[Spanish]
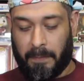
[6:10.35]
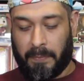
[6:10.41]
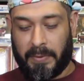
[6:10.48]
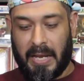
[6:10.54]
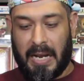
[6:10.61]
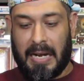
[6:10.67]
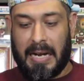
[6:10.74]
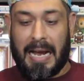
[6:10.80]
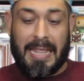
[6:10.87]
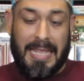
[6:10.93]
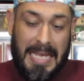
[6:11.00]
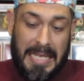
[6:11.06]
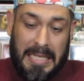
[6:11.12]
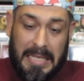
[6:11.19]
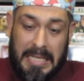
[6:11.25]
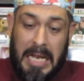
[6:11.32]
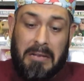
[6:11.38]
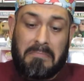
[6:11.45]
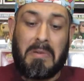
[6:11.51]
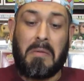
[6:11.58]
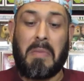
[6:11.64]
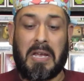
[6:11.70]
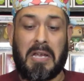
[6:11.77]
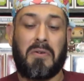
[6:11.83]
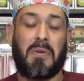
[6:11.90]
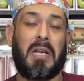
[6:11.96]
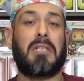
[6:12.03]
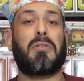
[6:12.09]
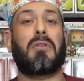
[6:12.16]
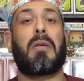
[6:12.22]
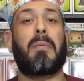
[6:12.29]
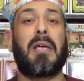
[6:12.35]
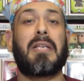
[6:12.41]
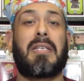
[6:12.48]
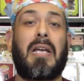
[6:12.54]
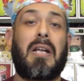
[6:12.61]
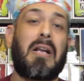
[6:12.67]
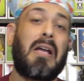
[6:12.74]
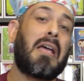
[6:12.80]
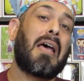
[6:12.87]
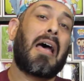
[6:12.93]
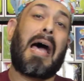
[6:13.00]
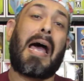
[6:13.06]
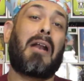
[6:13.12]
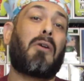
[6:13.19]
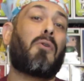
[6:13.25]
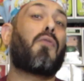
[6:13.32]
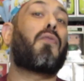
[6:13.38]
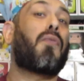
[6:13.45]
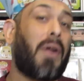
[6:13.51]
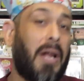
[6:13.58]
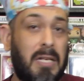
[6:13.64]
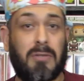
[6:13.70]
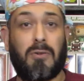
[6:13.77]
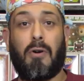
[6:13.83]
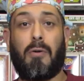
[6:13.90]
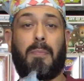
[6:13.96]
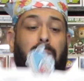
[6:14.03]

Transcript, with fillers: delgadita, me imagino que esto debe ser algo fresco